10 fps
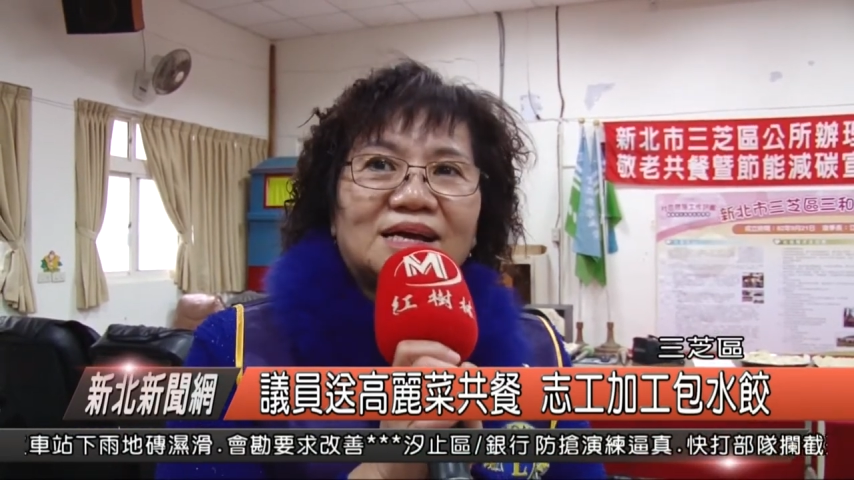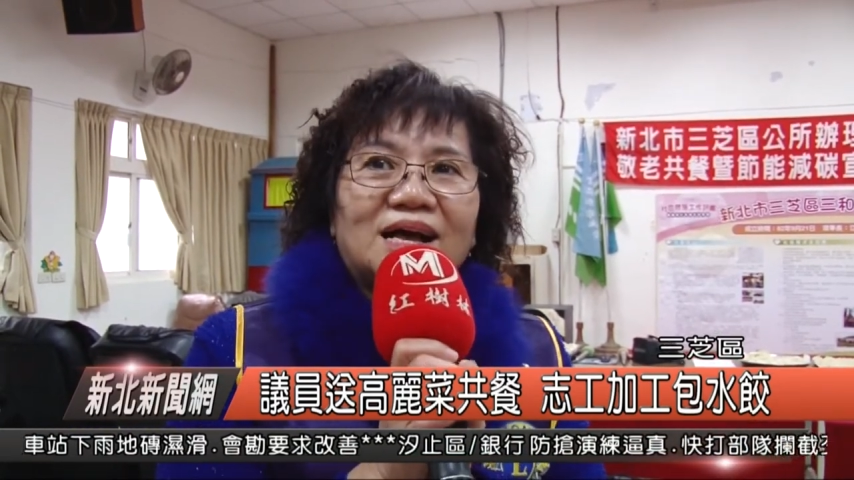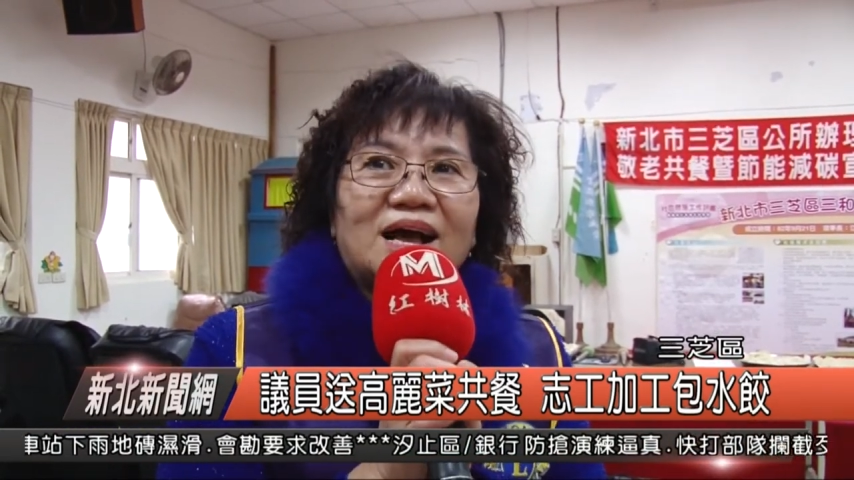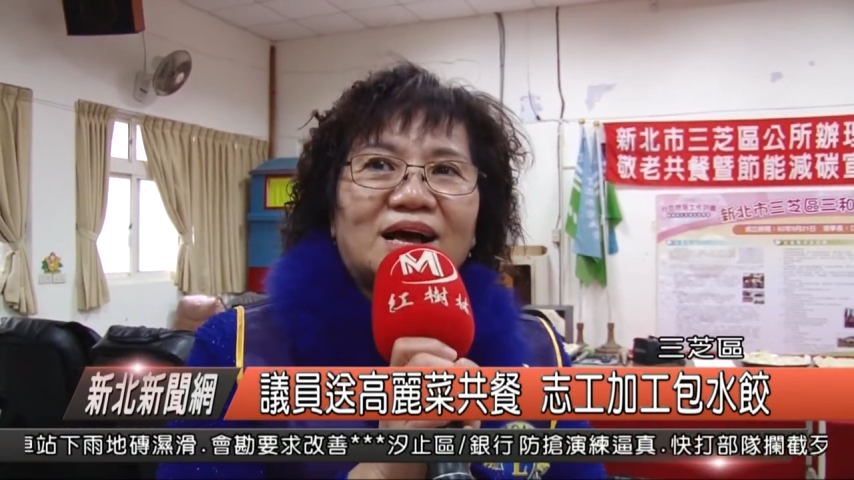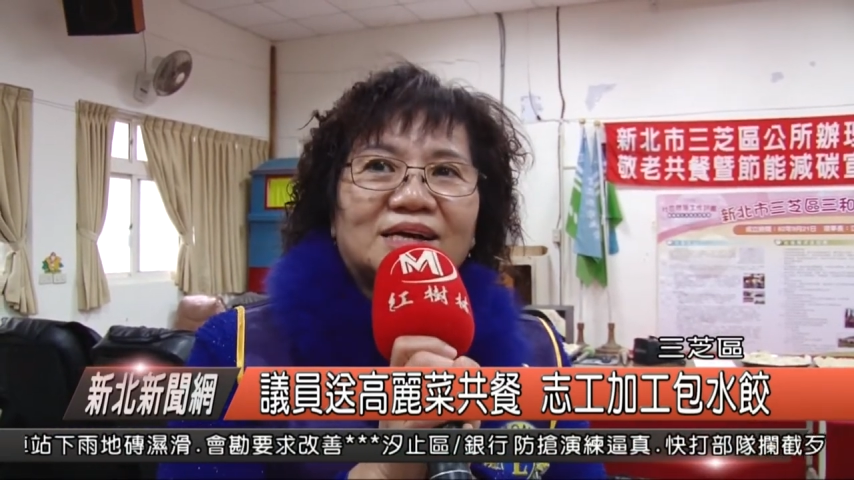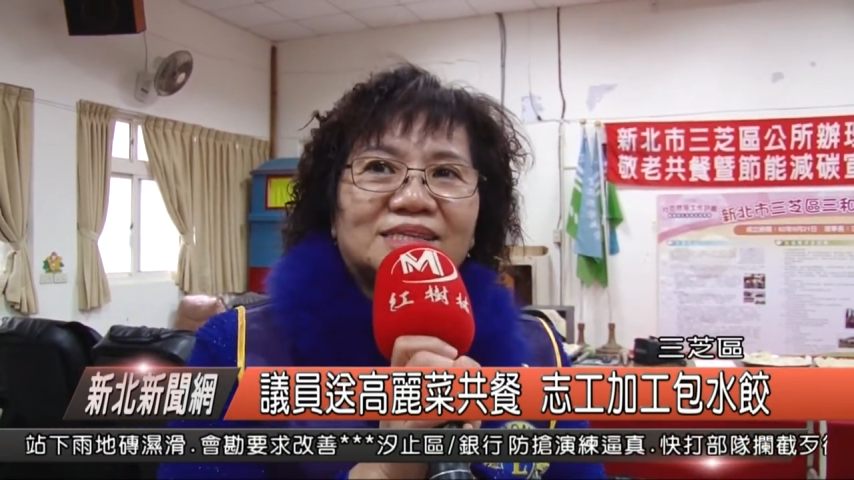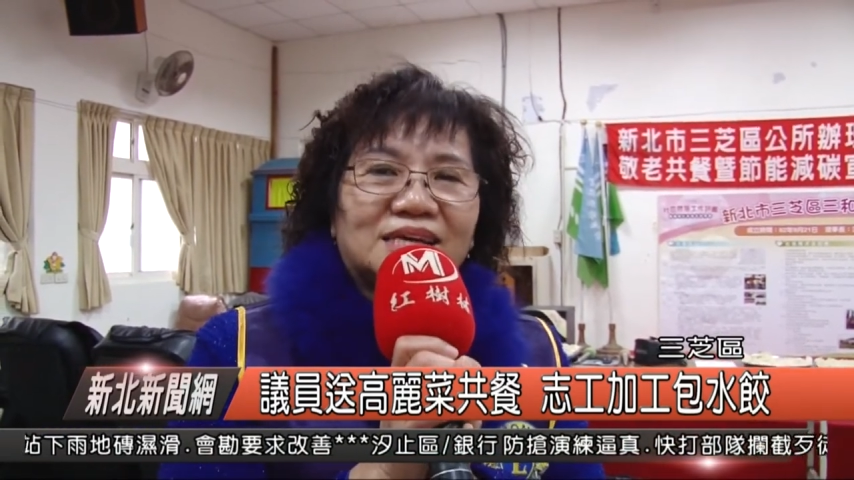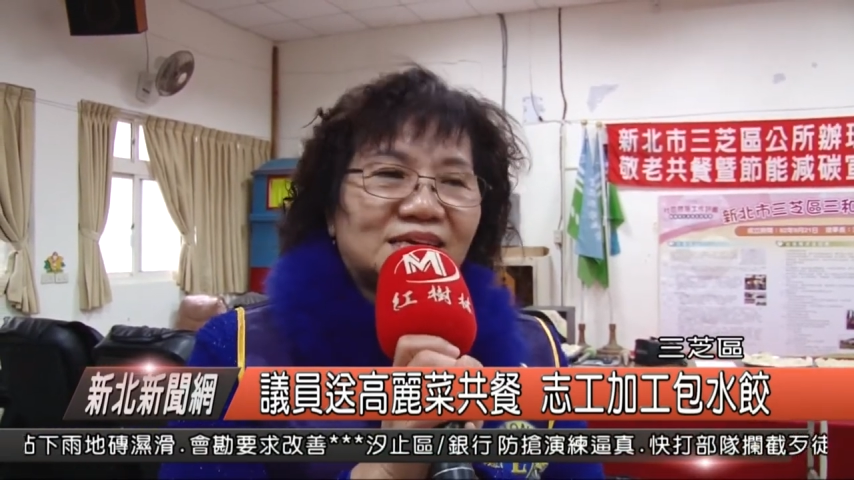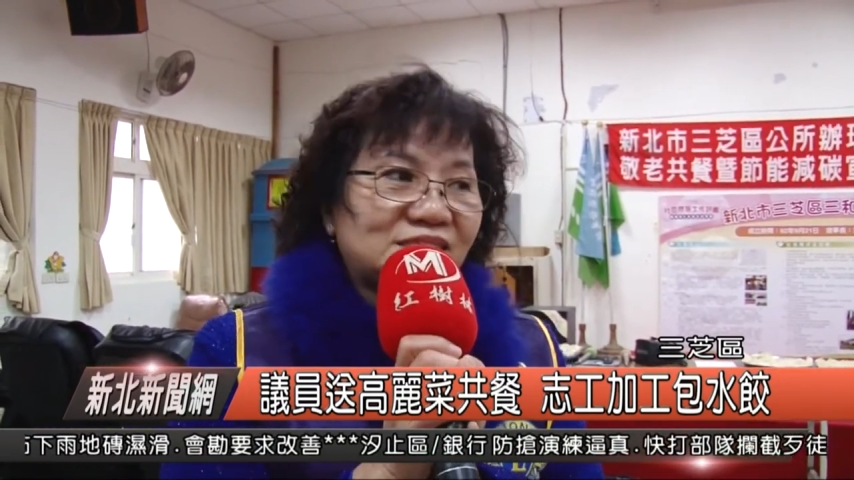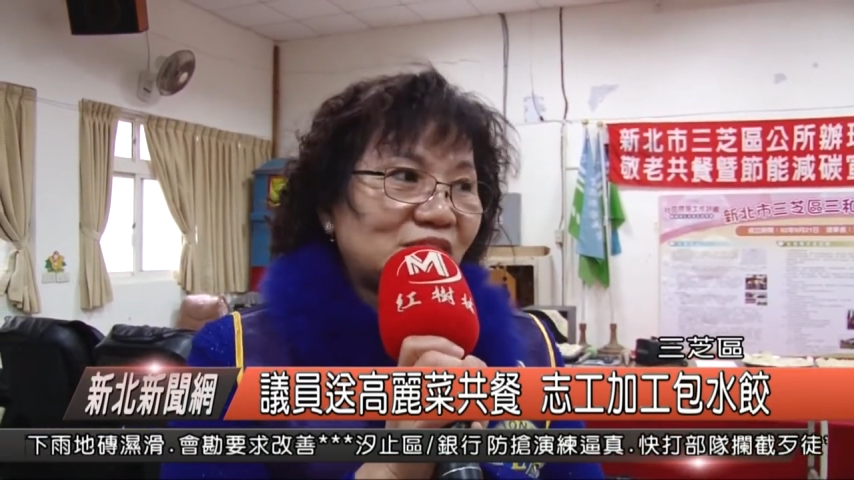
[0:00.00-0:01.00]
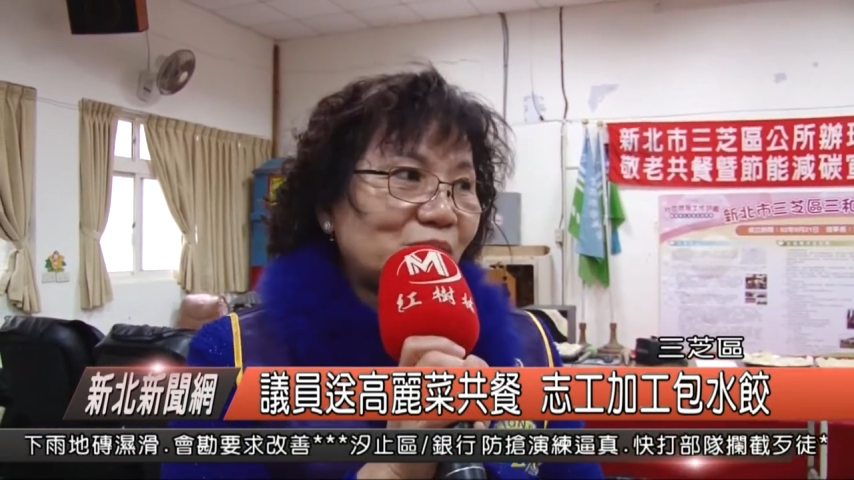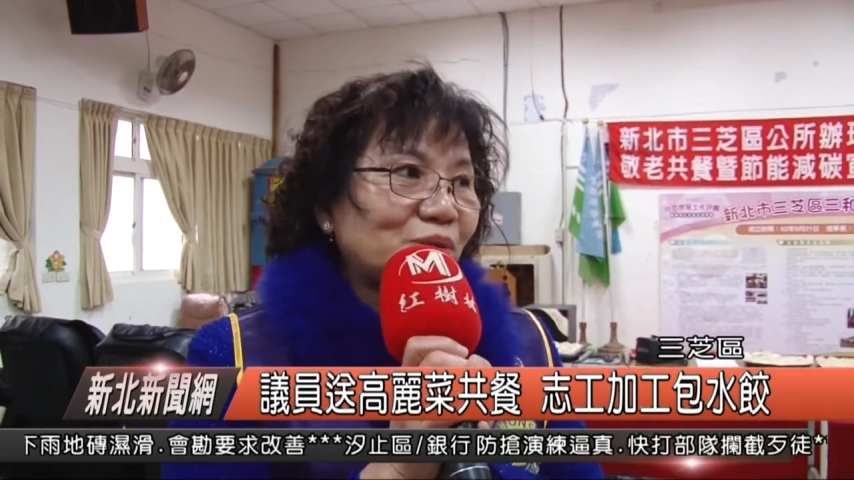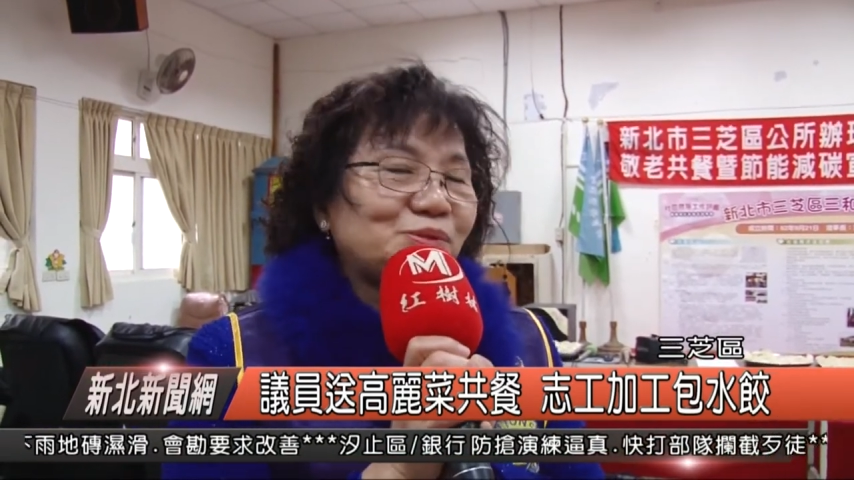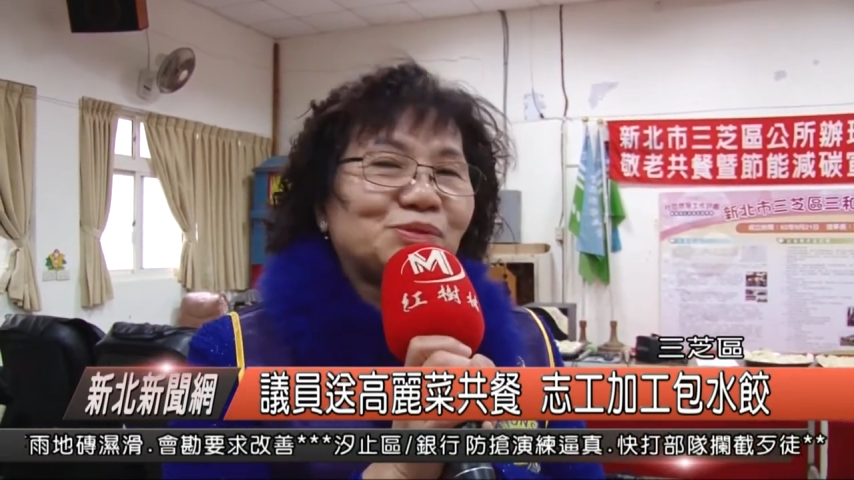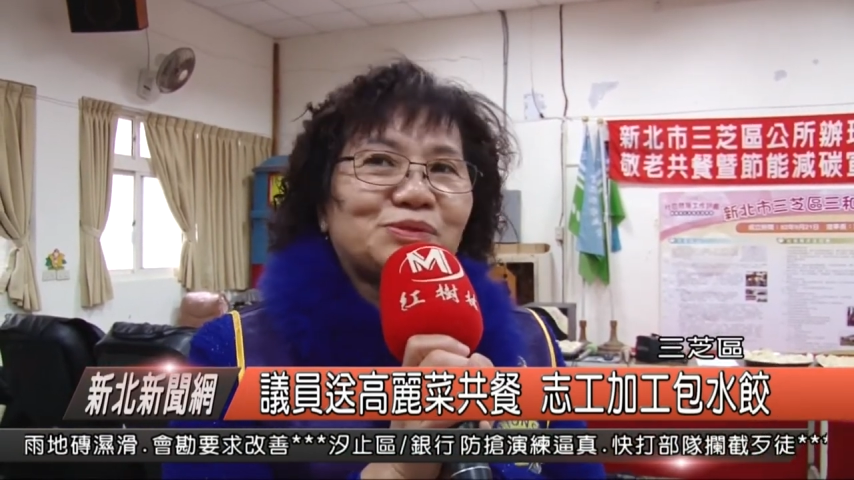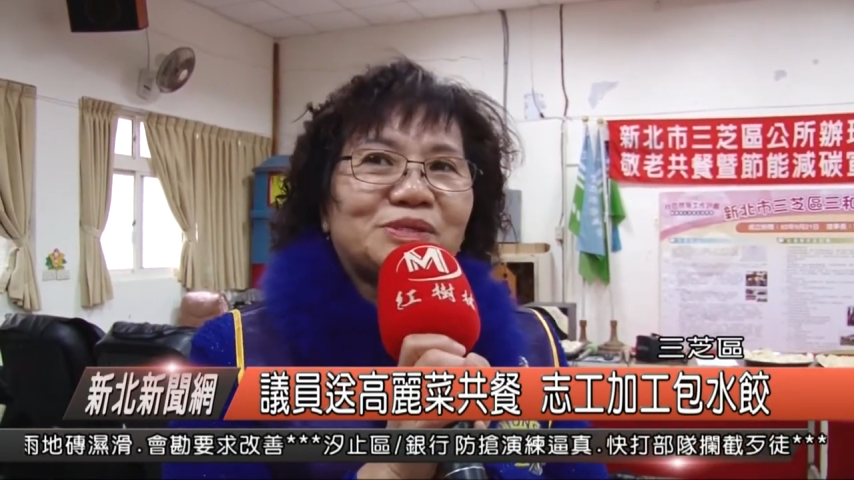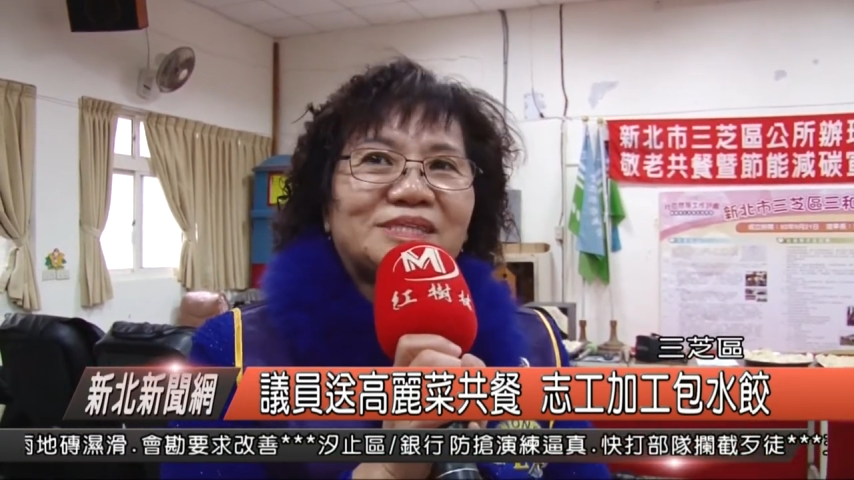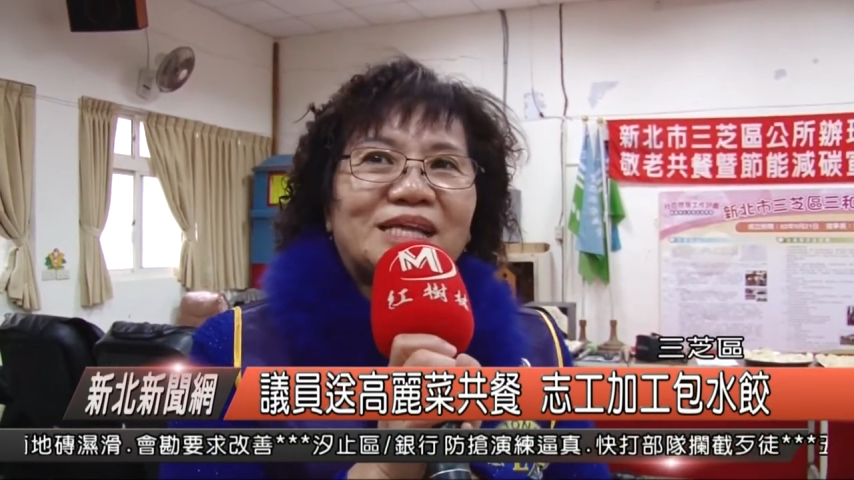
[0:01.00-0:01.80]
哈的生活起居，